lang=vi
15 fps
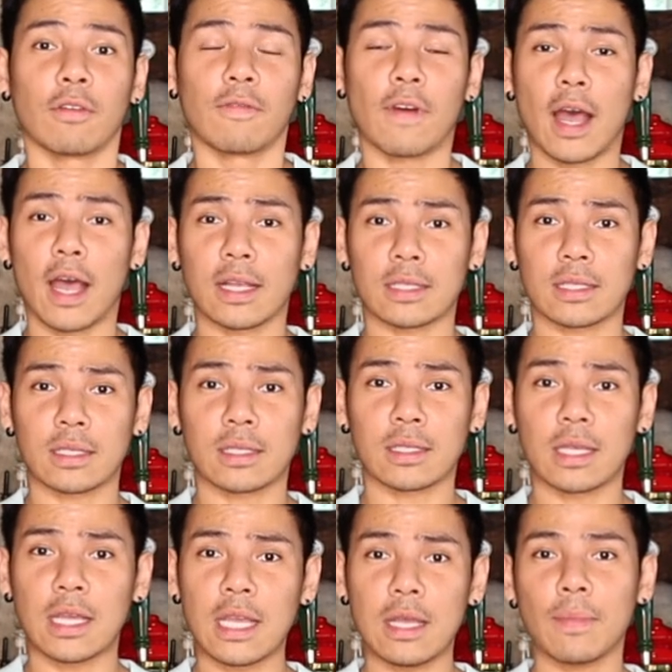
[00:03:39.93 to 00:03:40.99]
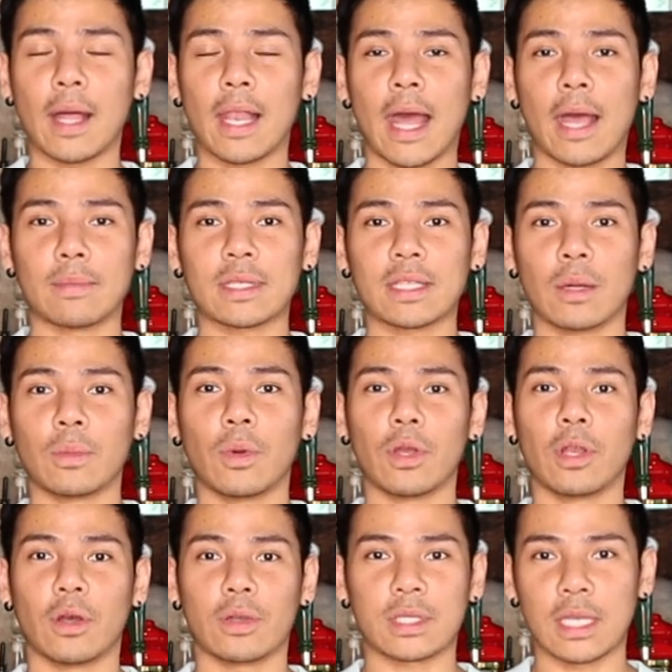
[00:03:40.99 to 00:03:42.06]
Và khi mà làm xong
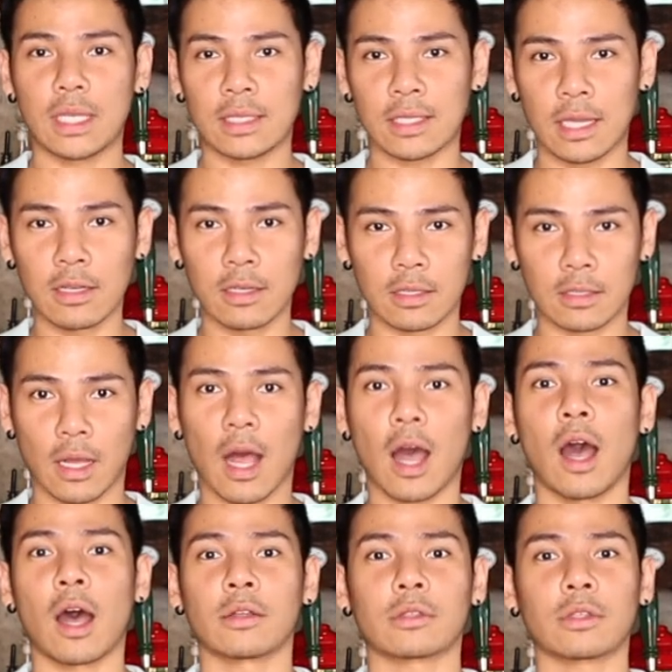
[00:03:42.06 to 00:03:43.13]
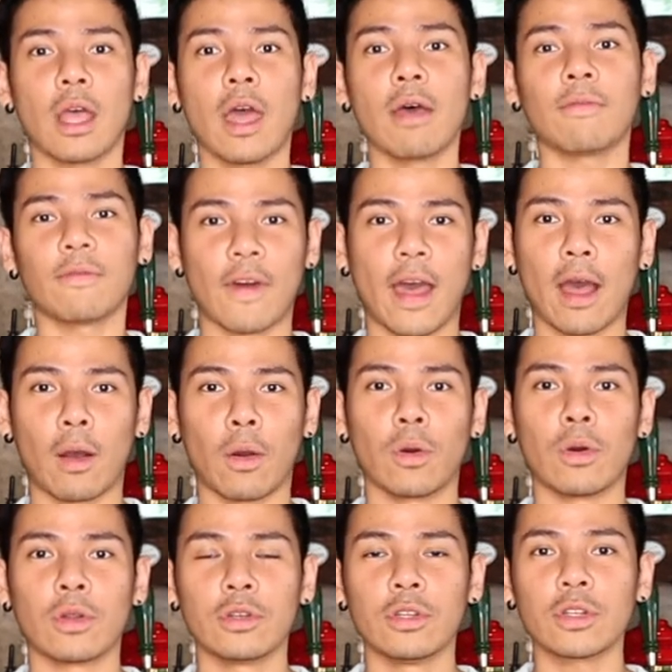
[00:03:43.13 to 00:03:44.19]
Mojito thì sẽ được thêm vào
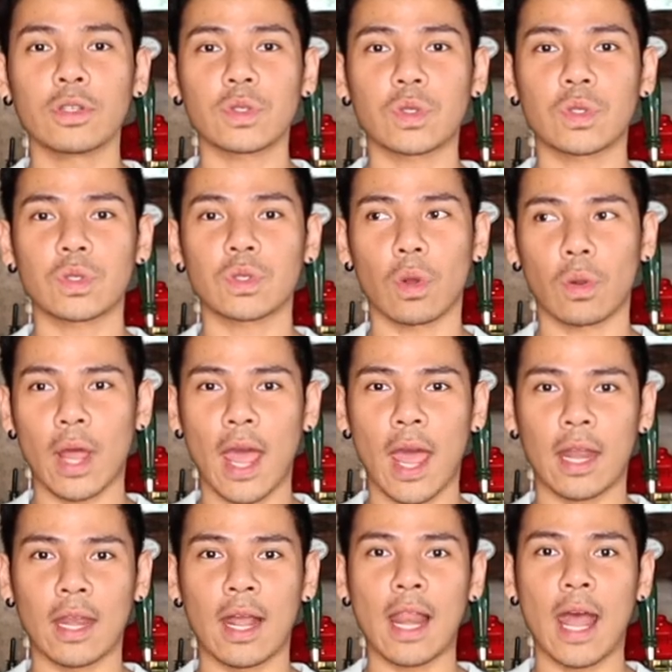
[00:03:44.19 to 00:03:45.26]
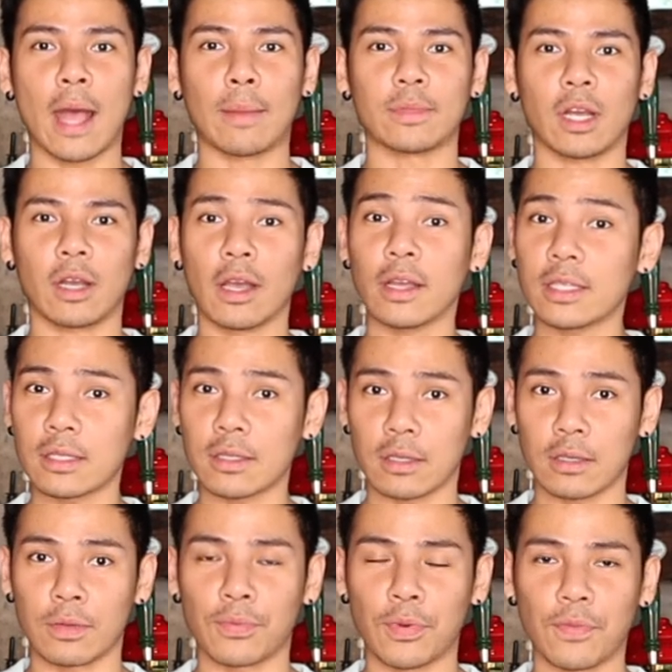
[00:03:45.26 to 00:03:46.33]
nước soda để làm cho cái
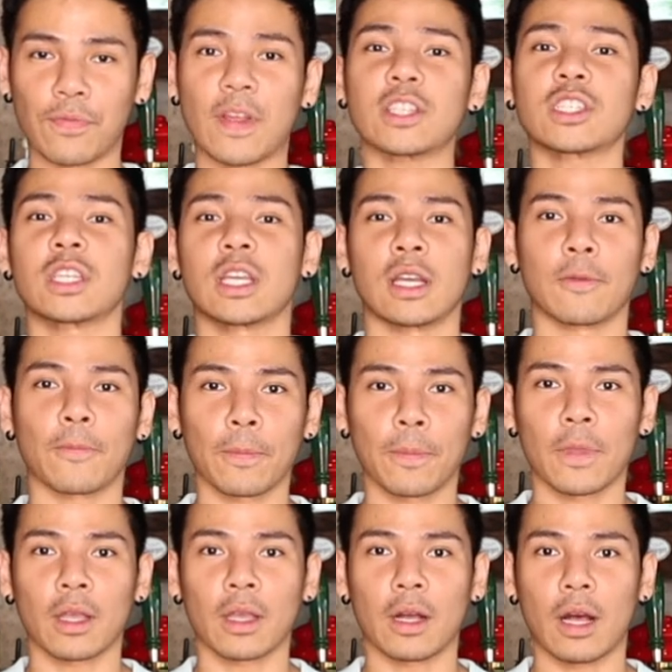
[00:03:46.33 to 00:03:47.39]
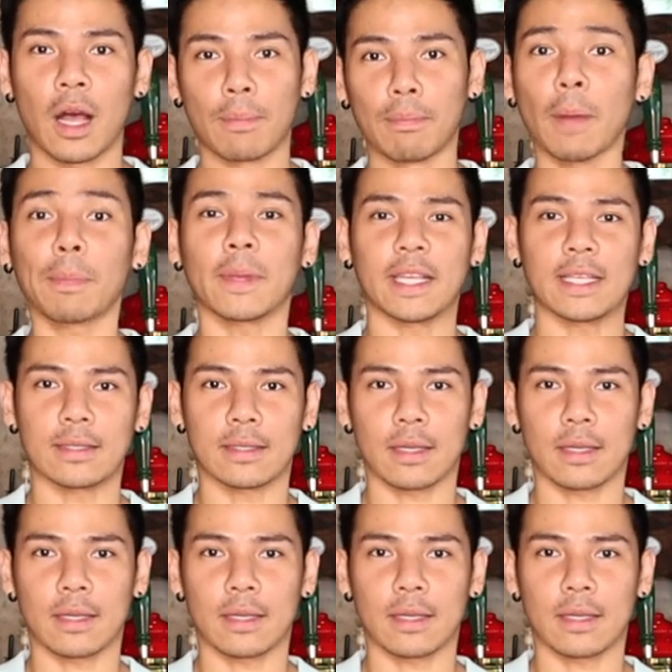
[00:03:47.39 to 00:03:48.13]
sự refreshing và bubbly